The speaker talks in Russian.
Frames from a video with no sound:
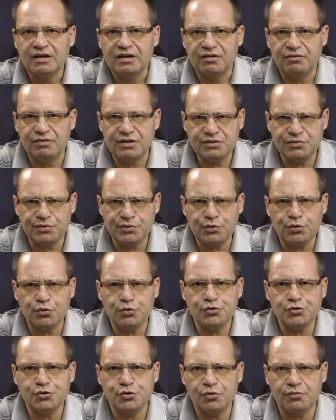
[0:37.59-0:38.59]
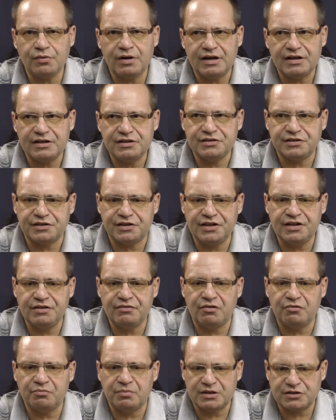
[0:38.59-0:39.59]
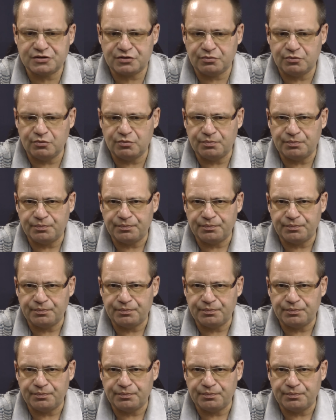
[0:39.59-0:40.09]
вызвать Хрущева из Киева в Москву?